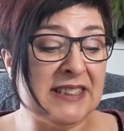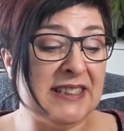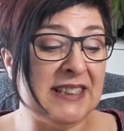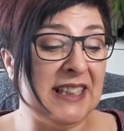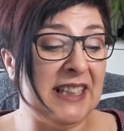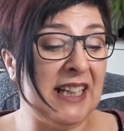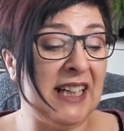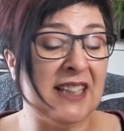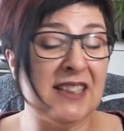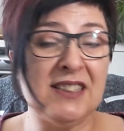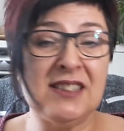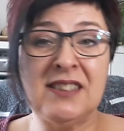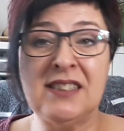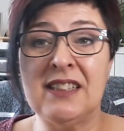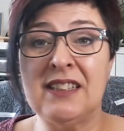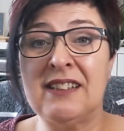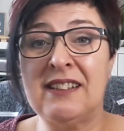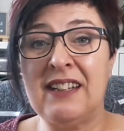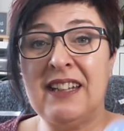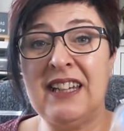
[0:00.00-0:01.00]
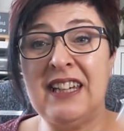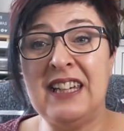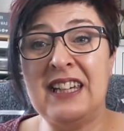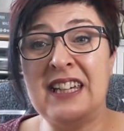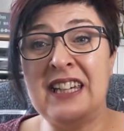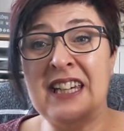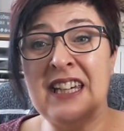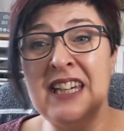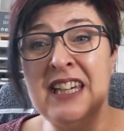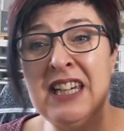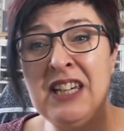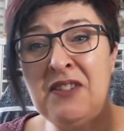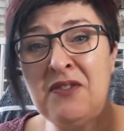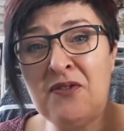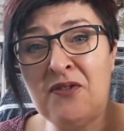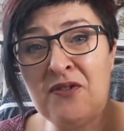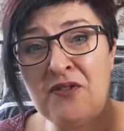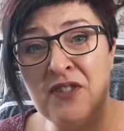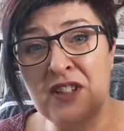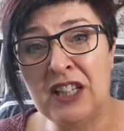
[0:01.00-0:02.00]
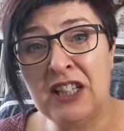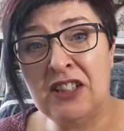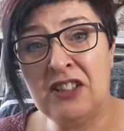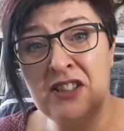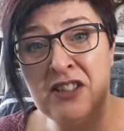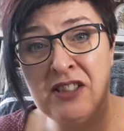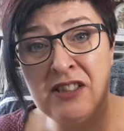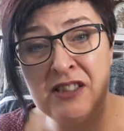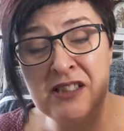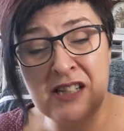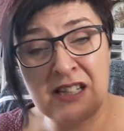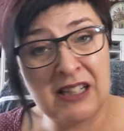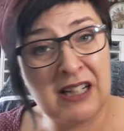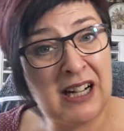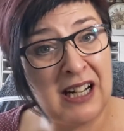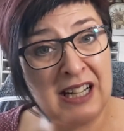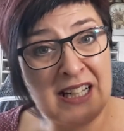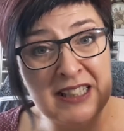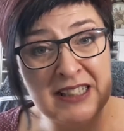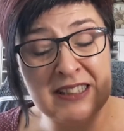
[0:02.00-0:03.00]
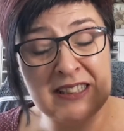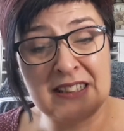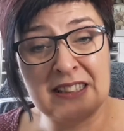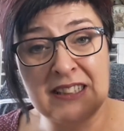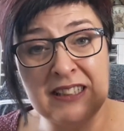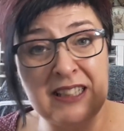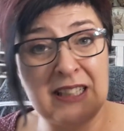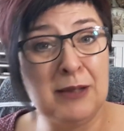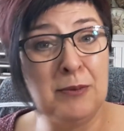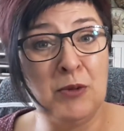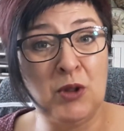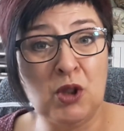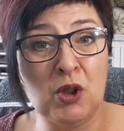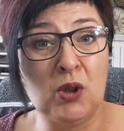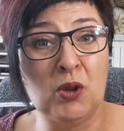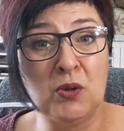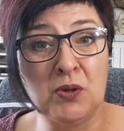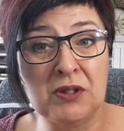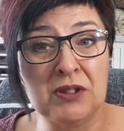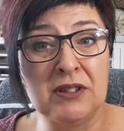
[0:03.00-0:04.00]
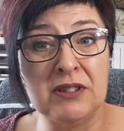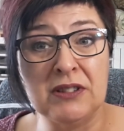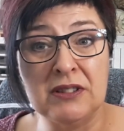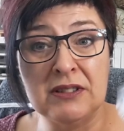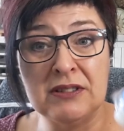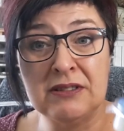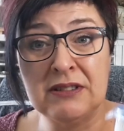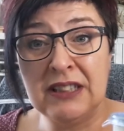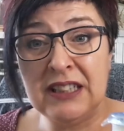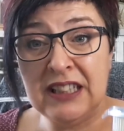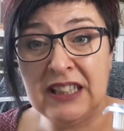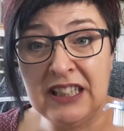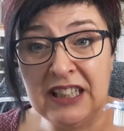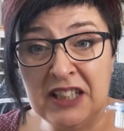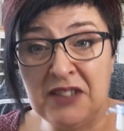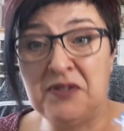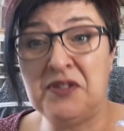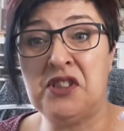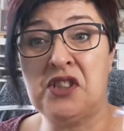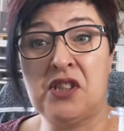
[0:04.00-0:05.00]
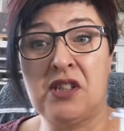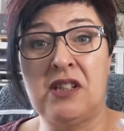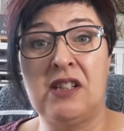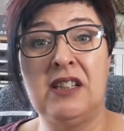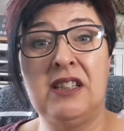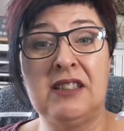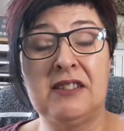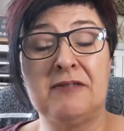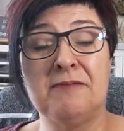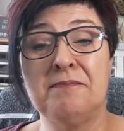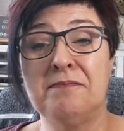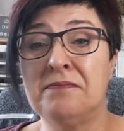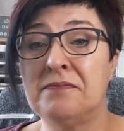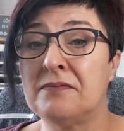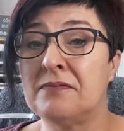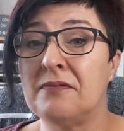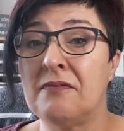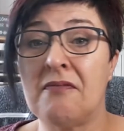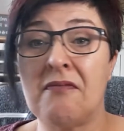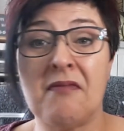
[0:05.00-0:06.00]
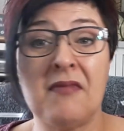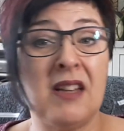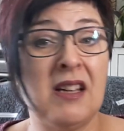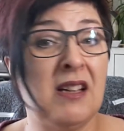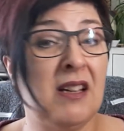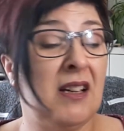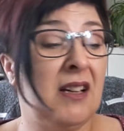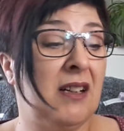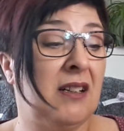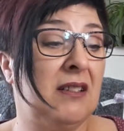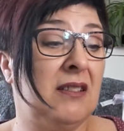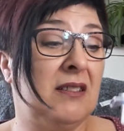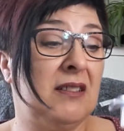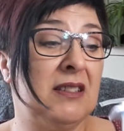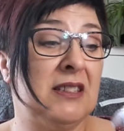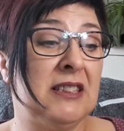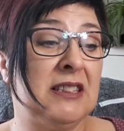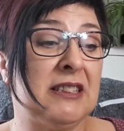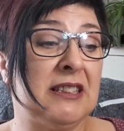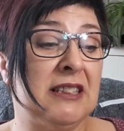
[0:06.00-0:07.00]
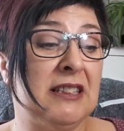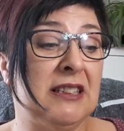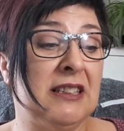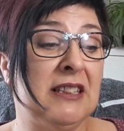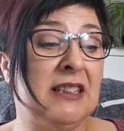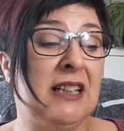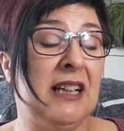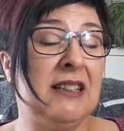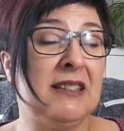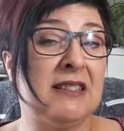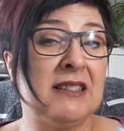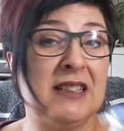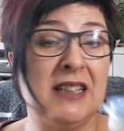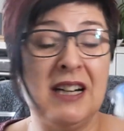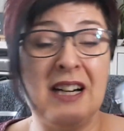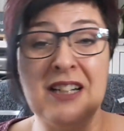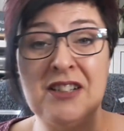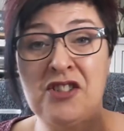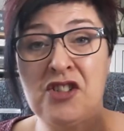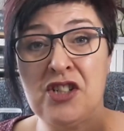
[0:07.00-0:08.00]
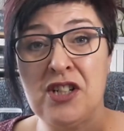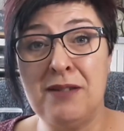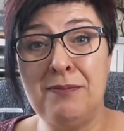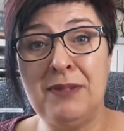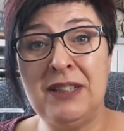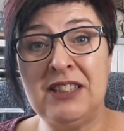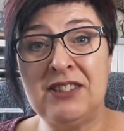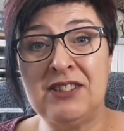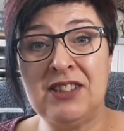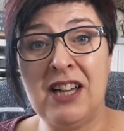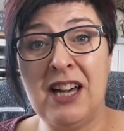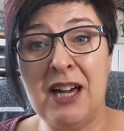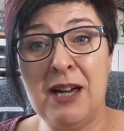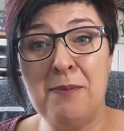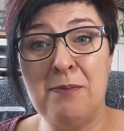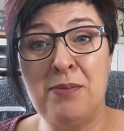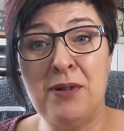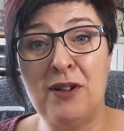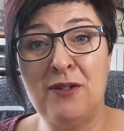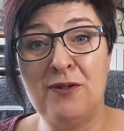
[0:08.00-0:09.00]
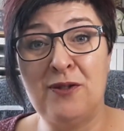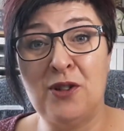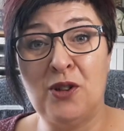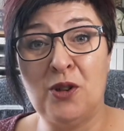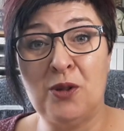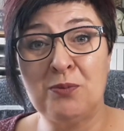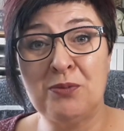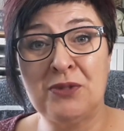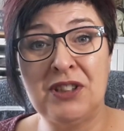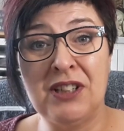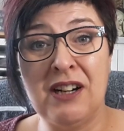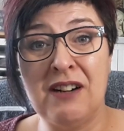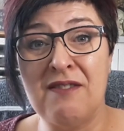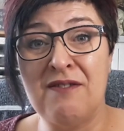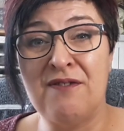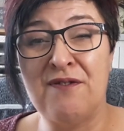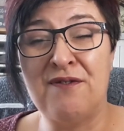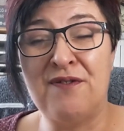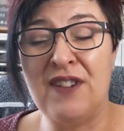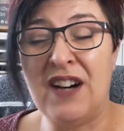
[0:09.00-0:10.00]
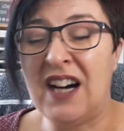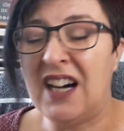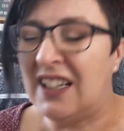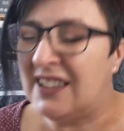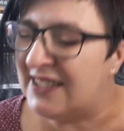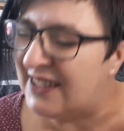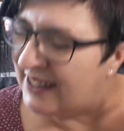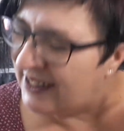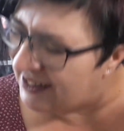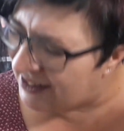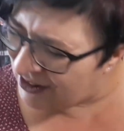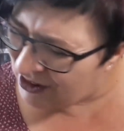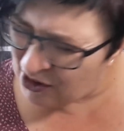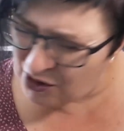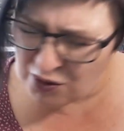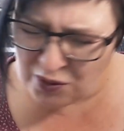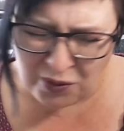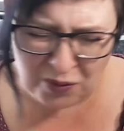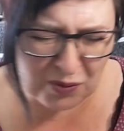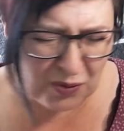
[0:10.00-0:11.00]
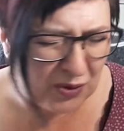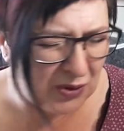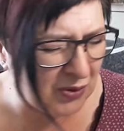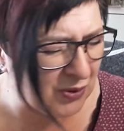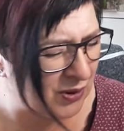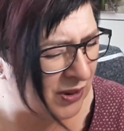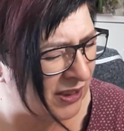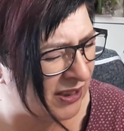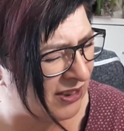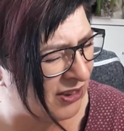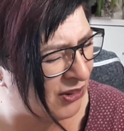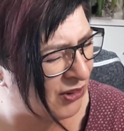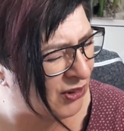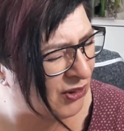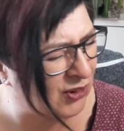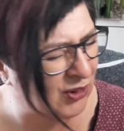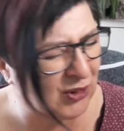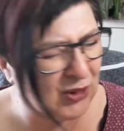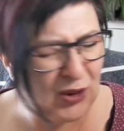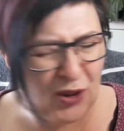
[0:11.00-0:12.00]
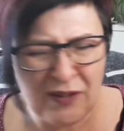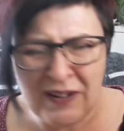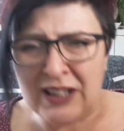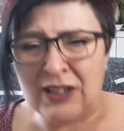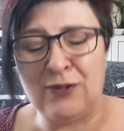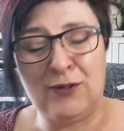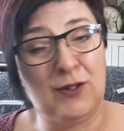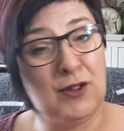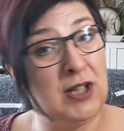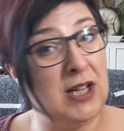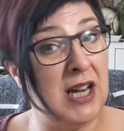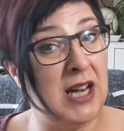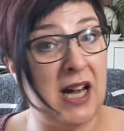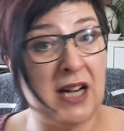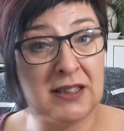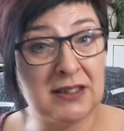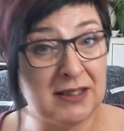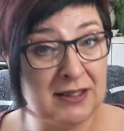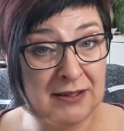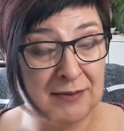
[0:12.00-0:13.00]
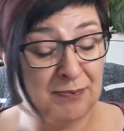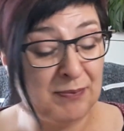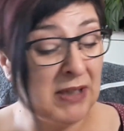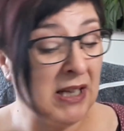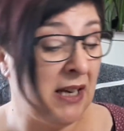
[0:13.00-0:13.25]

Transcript: Den hatte ich jetzt Ewigkeiten im Go drin. Ewigkeiten. Und äh, also gerade Jammy Time performt ja wahnsinnig gut und so was von lange.